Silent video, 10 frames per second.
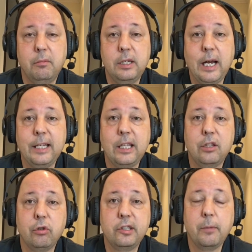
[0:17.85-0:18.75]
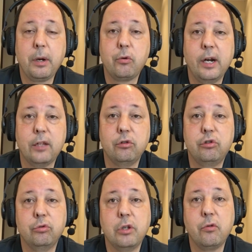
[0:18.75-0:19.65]
E aí tem que torcer para a Coreia do
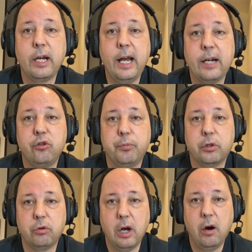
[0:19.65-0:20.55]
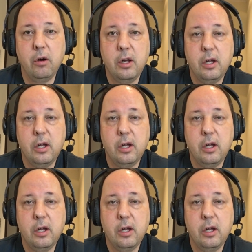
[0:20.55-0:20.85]
Sul não ganhar de Portugal.